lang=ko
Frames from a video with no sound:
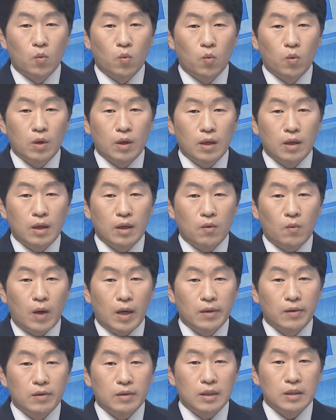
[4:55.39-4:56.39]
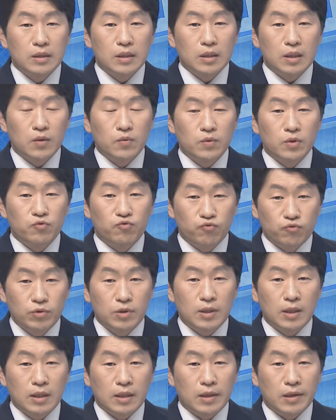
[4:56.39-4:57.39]
다섯 개 광역단체 가운데
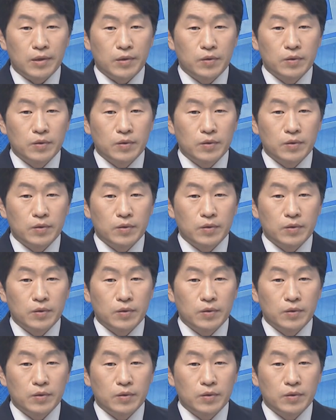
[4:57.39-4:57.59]
유일하게